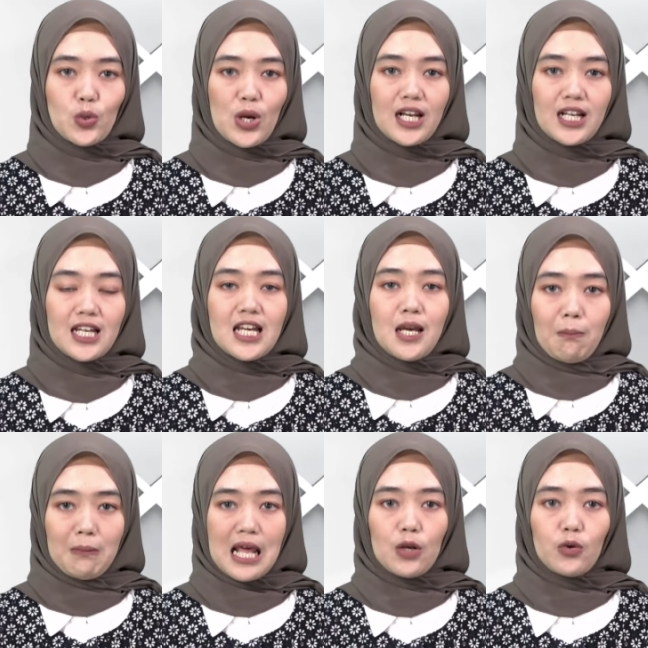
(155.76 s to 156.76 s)
jual
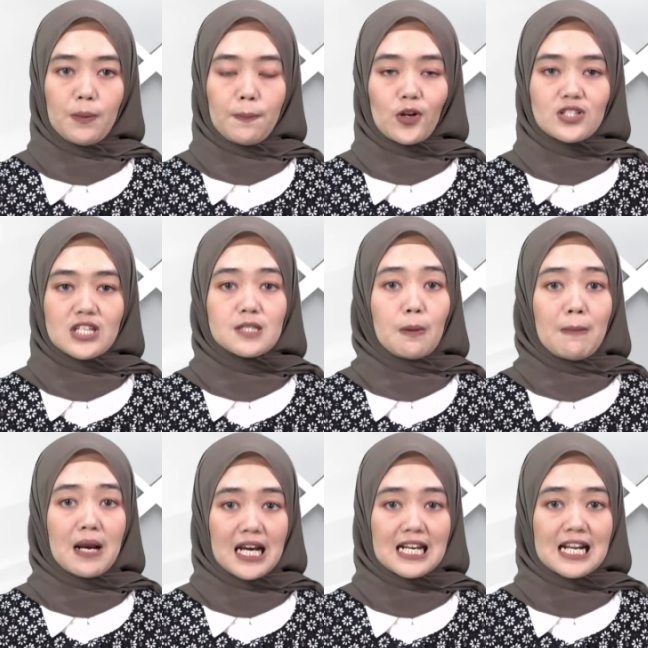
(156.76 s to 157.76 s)
melalui proses
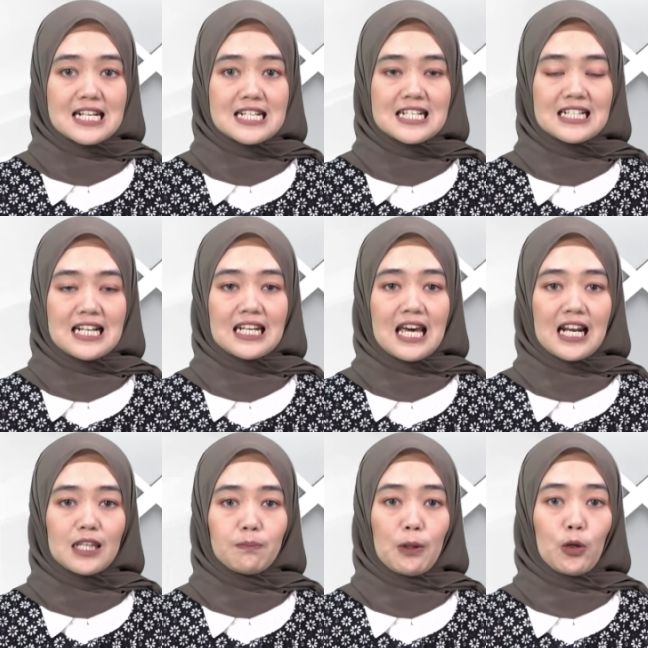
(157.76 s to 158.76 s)
pembakaran dengan
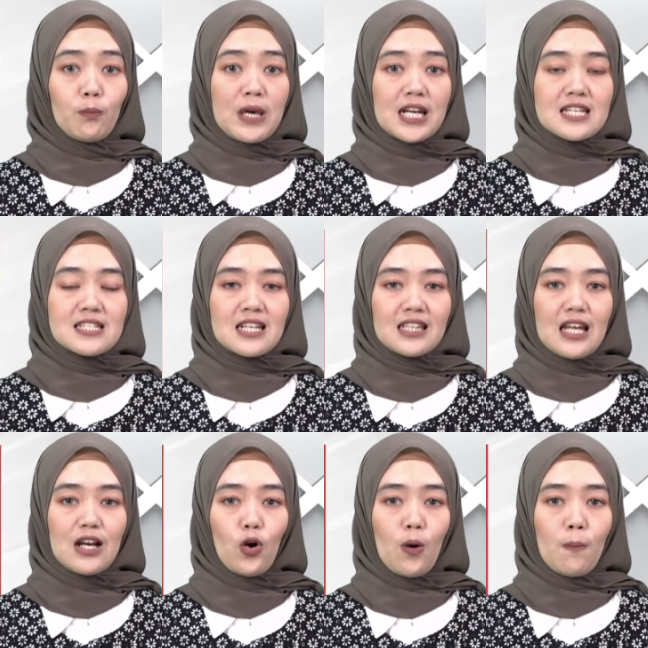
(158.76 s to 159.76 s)
alat pelumer
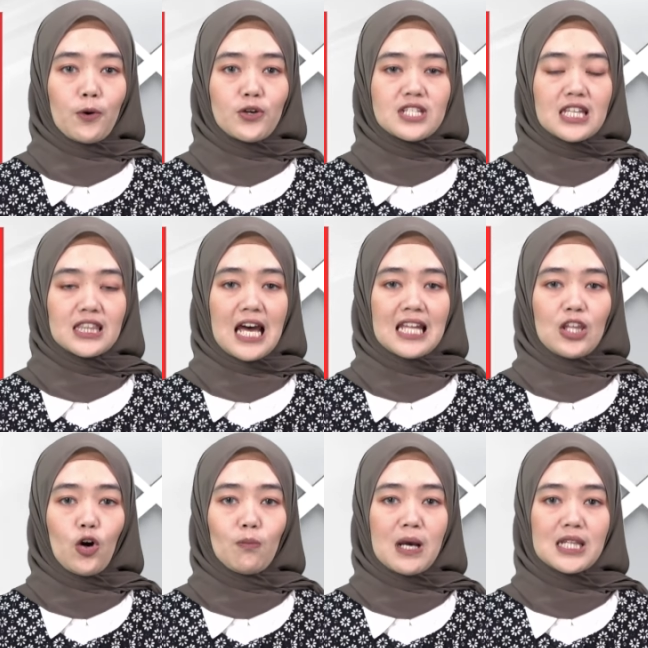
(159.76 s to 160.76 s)
serta komposit
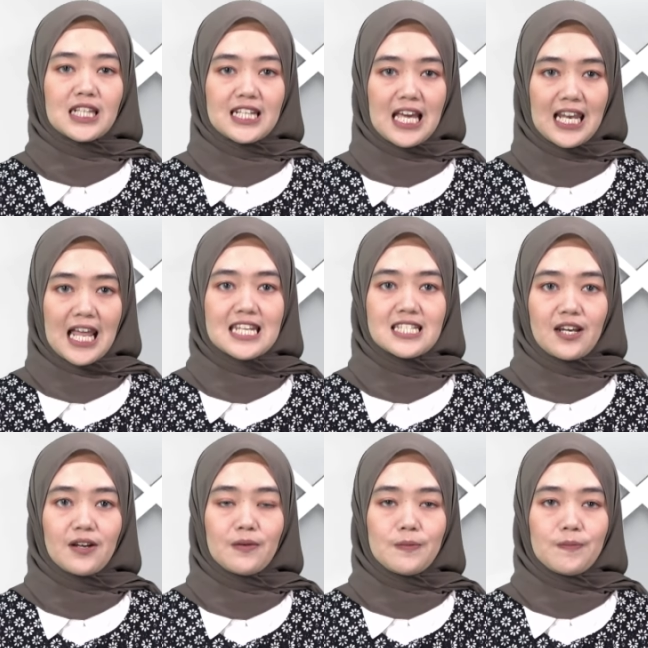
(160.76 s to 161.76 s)
atau material
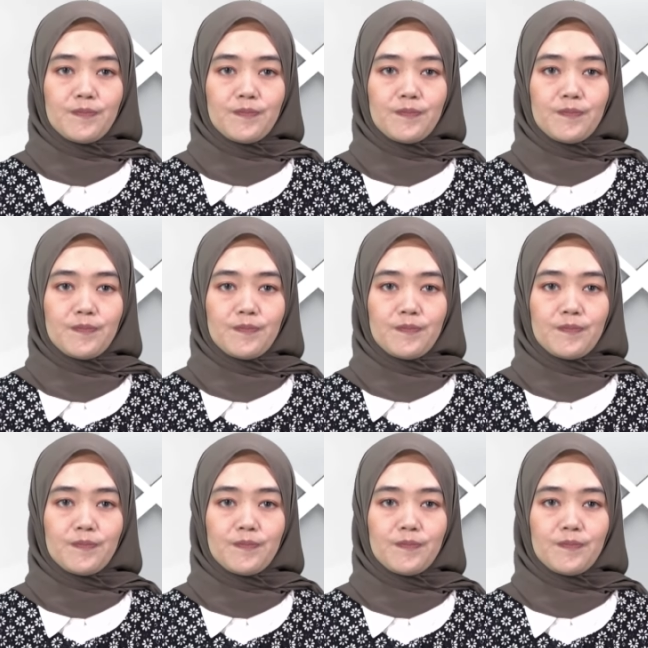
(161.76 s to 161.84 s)
lainnya.